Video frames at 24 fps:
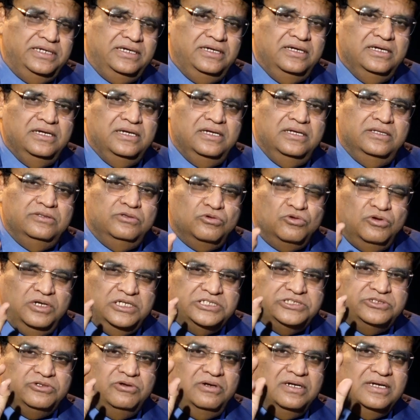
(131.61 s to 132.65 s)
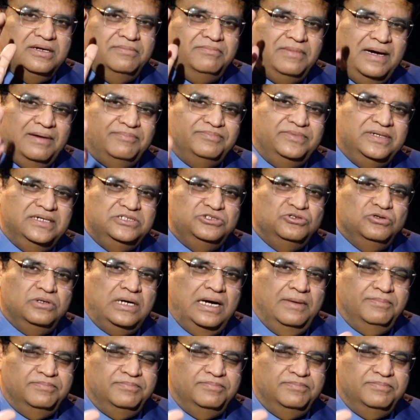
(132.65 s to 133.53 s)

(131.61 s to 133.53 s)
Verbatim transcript: हैं तो कोलेस्ट्रॉल का मापदंड जो